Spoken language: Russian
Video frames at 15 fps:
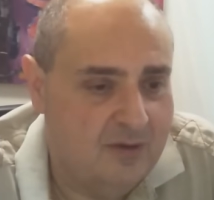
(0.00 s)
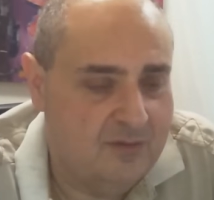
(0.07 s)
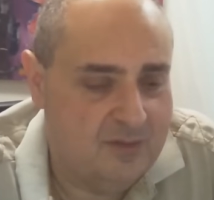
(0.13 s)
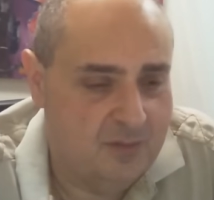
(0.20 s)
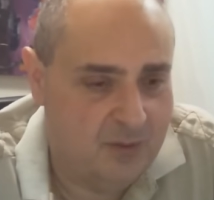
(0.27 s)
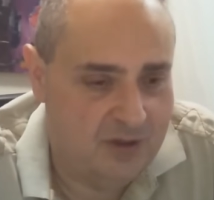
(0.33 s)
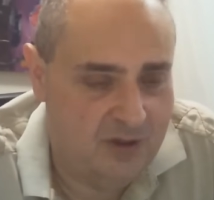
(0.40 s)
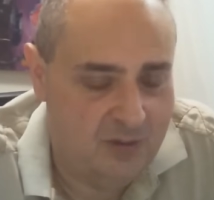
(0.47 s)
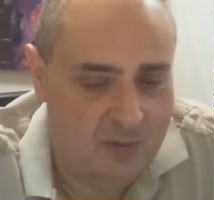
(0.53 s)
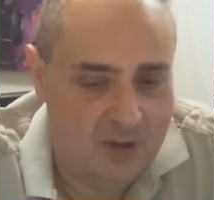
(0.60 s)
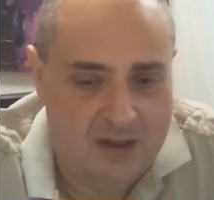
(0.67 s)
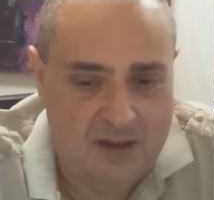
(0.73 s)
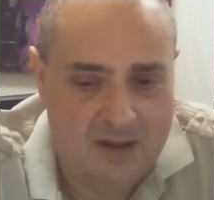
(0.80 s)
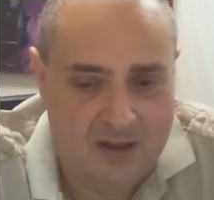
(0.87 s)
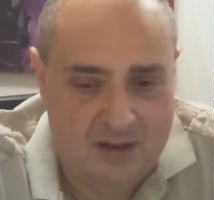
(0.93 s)

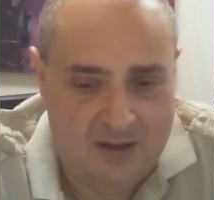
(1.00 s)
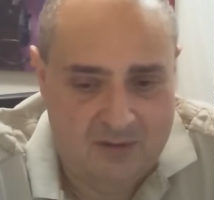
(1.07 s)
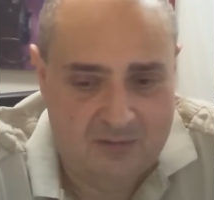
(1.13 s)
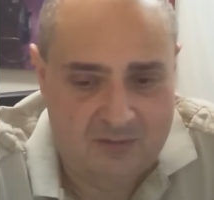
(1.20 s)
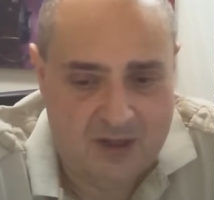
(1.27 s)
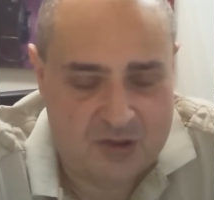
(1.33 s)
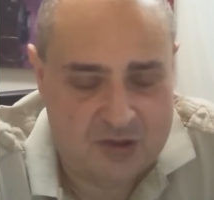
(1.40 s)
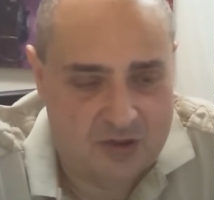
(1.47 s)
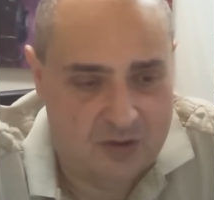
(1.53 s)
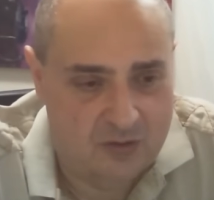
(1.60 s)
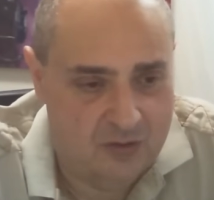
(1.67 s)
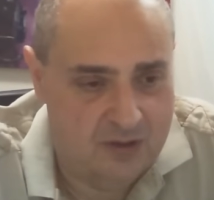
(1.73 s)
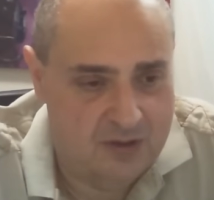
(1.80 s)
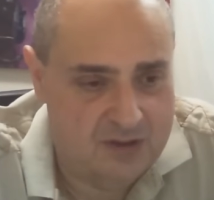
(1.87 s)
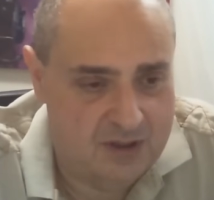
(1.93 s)
понимание и, в наших,
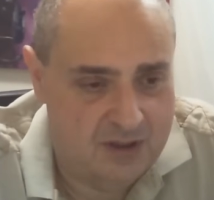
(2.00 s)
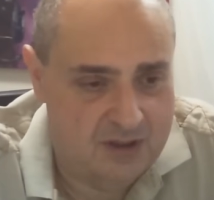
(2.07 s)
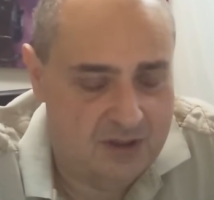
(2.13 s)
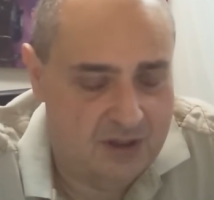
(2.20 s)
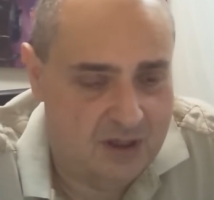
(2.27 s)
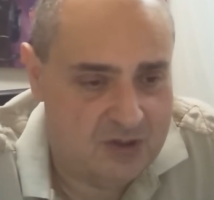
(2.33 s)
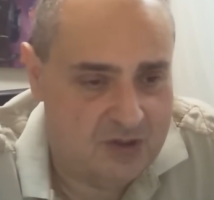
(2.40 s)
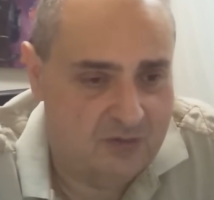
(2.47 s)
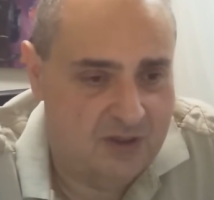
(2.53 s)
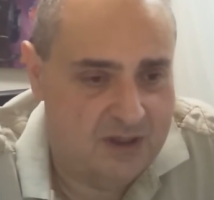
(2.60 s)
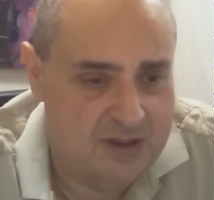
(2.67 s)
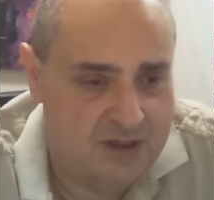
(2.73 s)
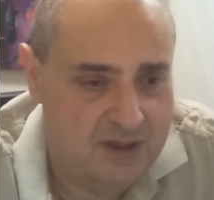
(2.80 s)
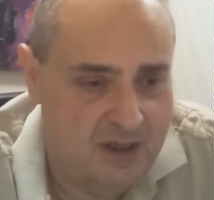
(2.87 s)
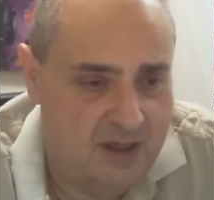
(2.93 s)
э, и среди наших
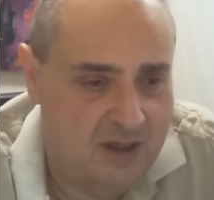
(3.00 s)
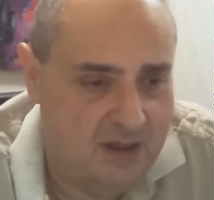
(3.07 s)
властей.